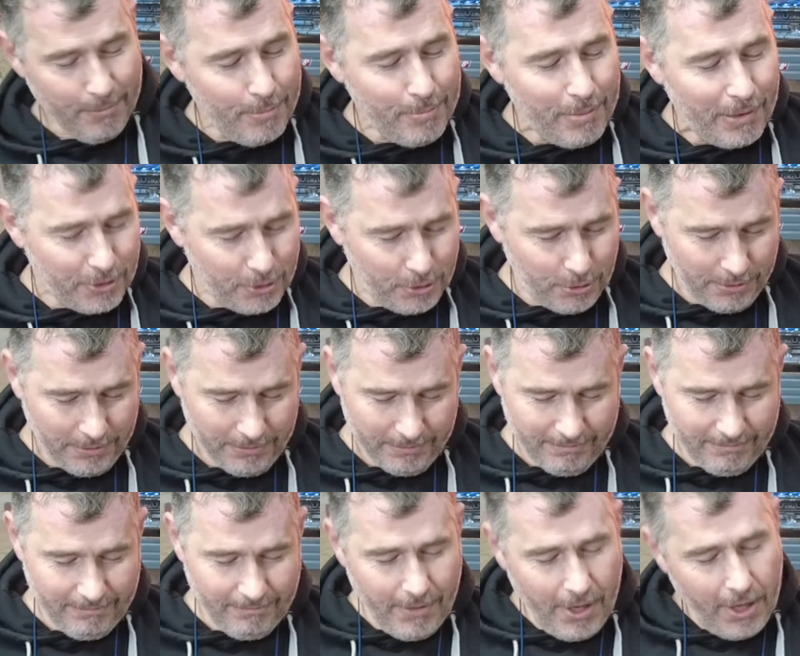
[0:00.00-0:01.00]
mais pas que,
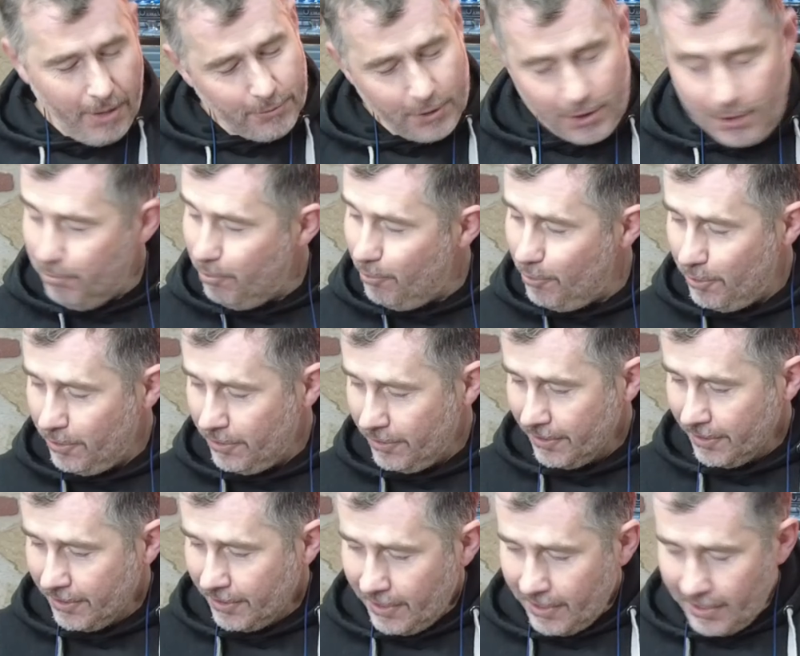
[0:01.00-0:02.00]
mais un petit peu.
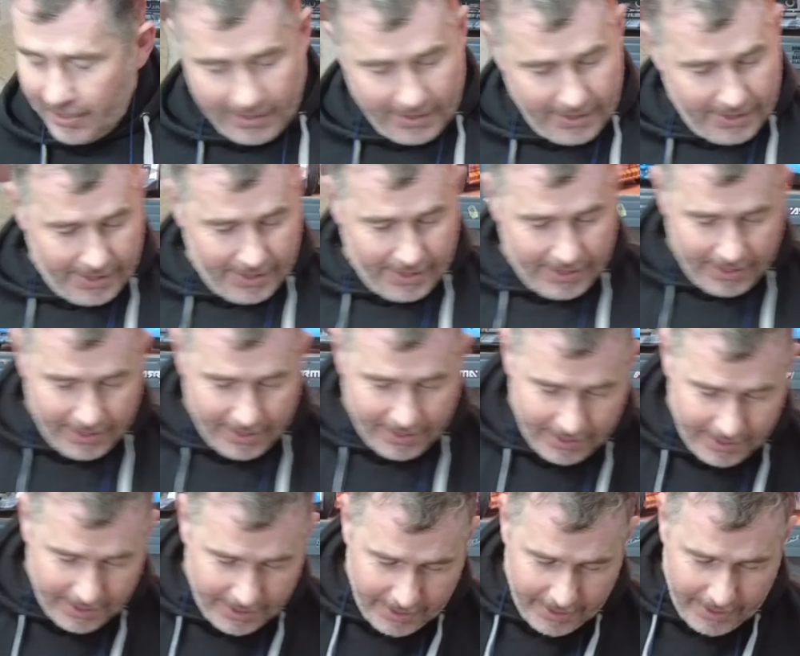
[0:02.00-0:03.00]

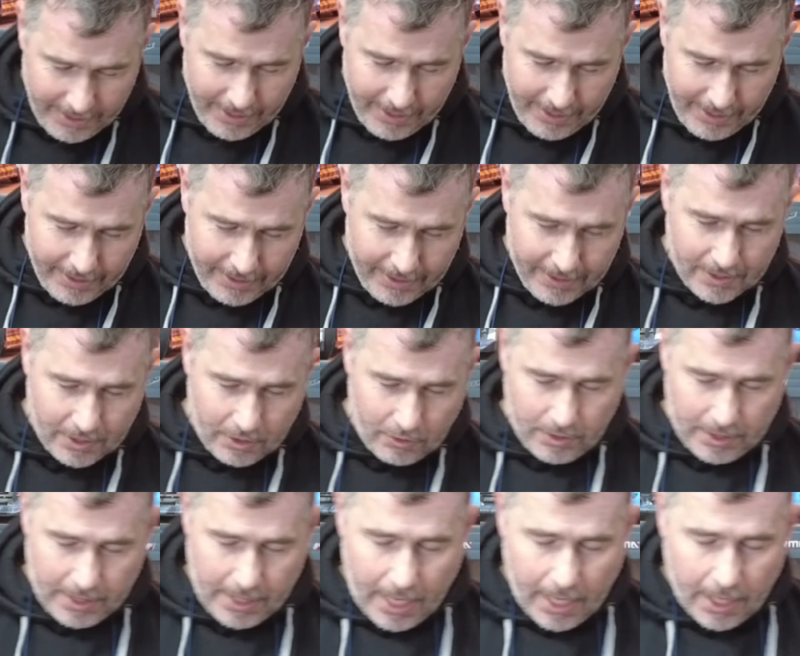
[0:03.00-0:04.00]
Euh, qu'est-ce que
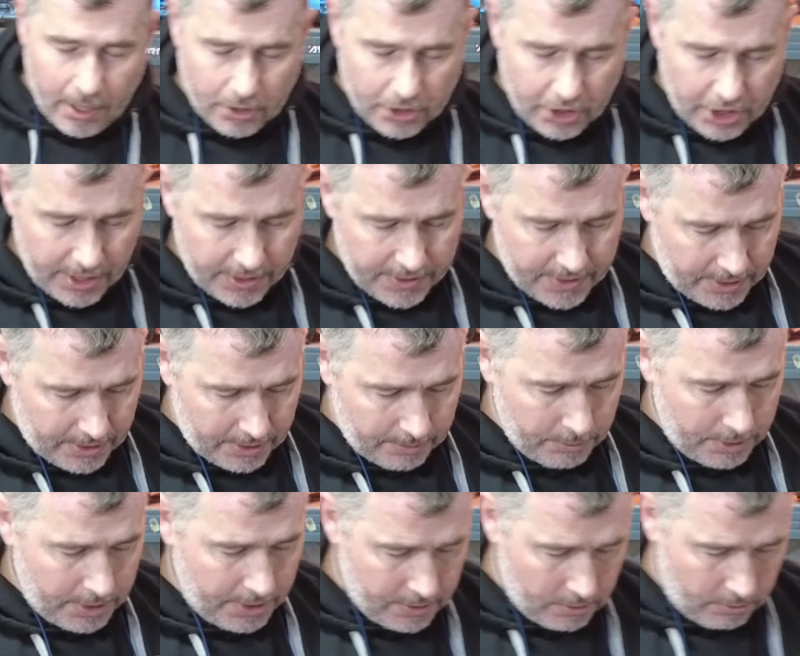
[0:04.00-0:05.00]
je veux dire Alors, chez RC
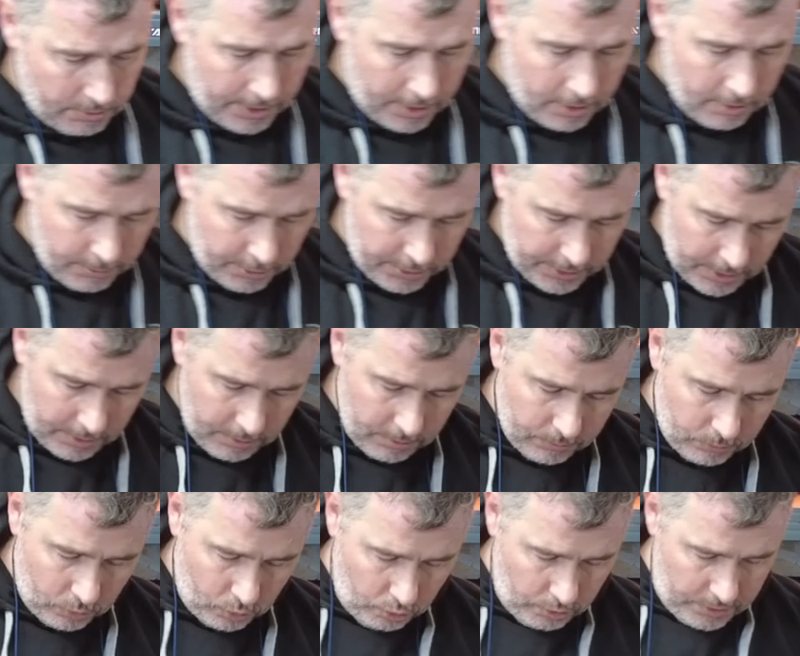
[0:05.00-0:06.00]
Team, qu'est-ce qu'on a commandé
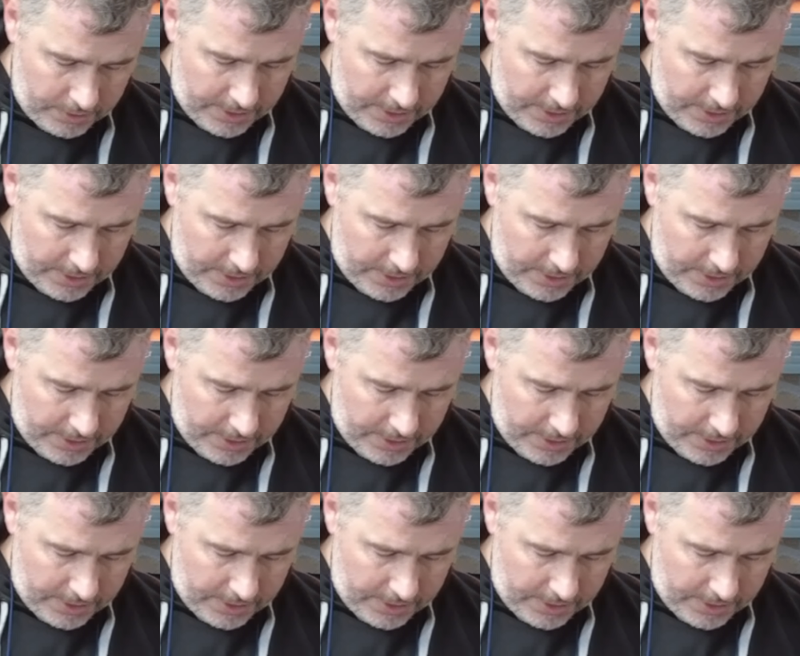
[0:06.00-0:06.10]
Tout